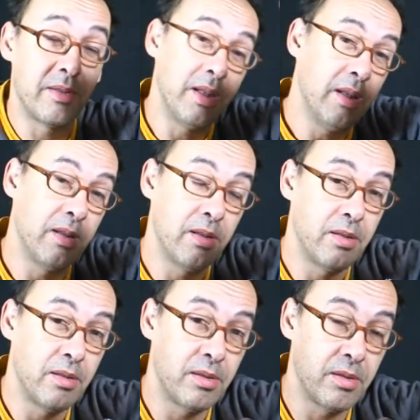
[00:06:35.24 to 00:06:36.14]
die,
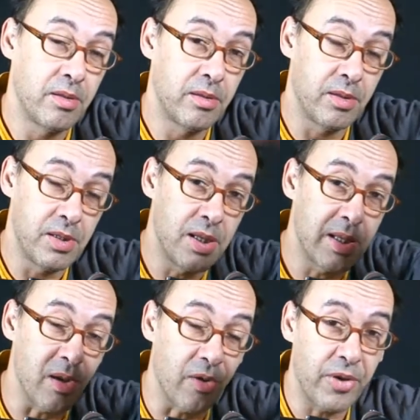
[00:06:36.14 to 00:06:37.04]
die sich
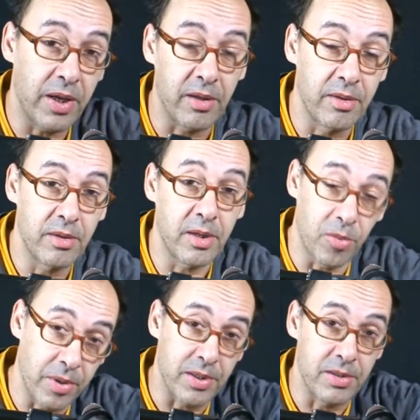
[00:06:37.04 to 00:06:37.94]
jetzt aufregen
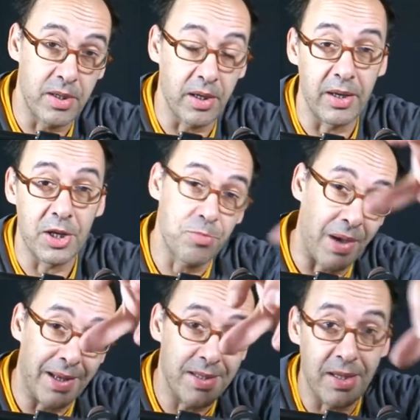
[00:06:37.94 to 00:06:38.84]
darüber, dass ihre
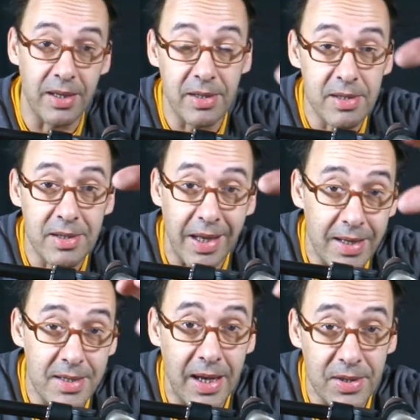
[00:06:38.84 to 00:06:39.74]
Ersparnisse jetzt
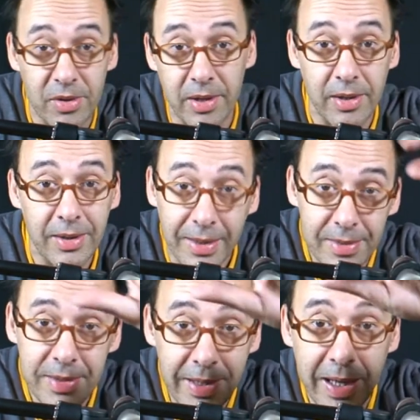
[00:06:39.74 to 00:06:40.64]
jedes Jahr so ein
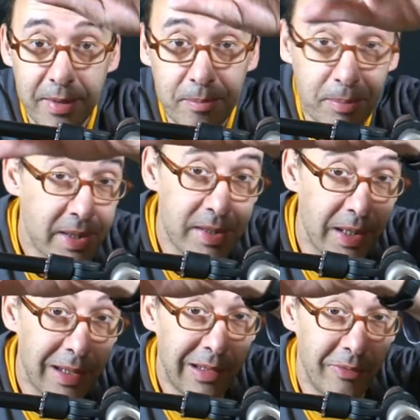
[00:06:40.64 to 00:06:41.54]
ganz klein
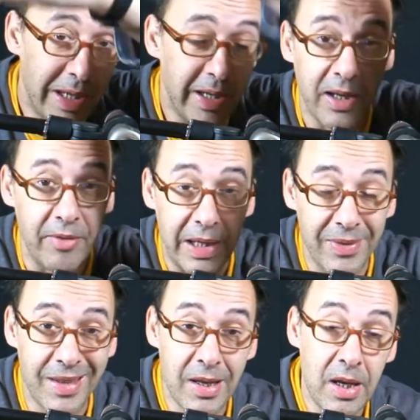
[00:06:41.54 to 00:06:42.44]
bisschen weniger
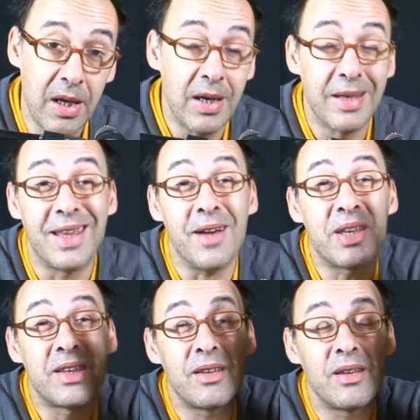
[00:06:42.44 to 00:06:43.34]
werden, die habe
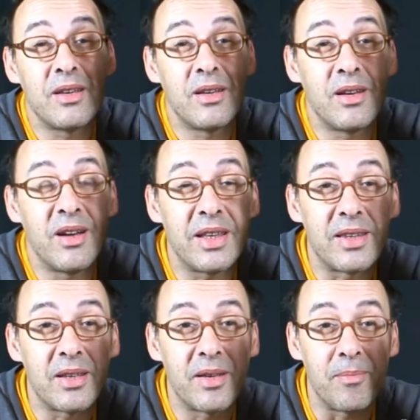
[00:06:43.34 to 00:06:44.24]
ich
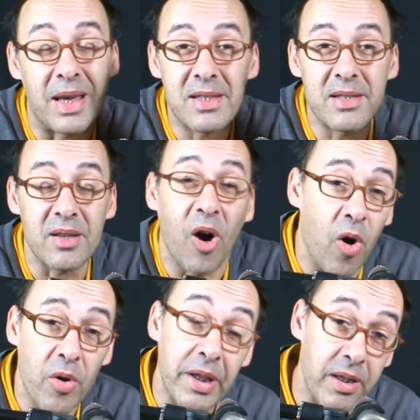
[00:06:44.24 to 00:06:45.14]
halt meistens
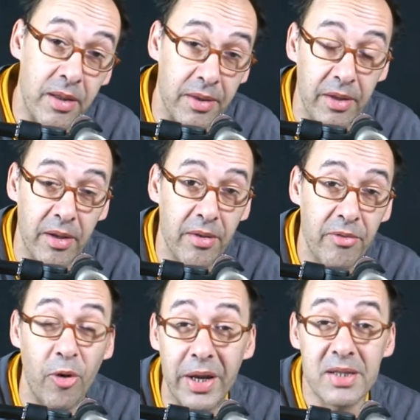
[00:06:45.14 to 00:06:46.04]
auch nicht an der
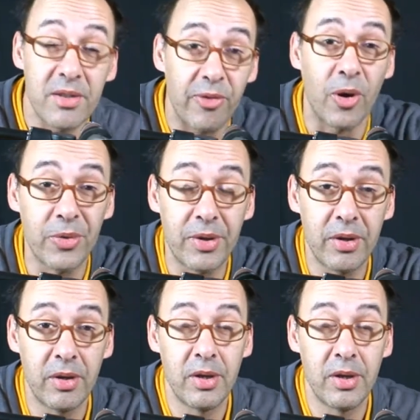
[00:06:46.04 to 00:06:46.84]
vordersten Front